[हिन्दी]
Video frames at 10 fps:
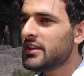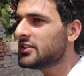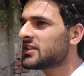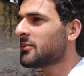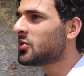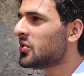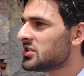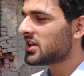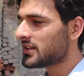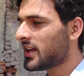इस टाइम
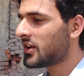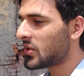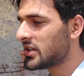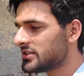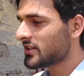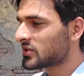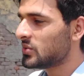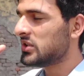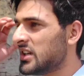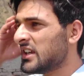कौन जाता है कॉलेज या
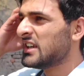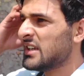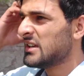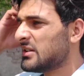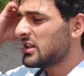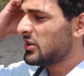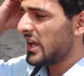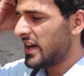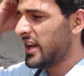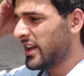स्कूल चलो
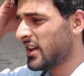यार